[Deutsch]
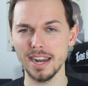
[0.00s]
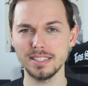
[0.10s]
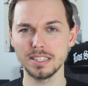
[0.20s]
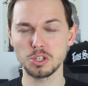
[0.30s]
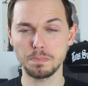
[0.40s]

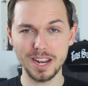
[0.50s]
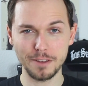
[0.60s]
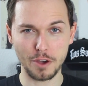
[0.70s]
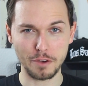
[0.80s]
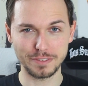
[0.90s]
als
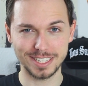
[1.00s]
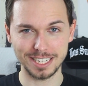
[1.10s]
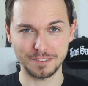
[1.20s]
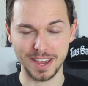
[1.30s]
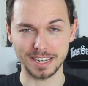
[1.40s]
Spiele
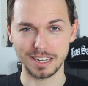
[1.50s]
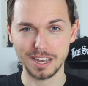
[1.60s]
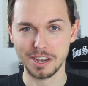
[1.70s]
veröffentlicht werden.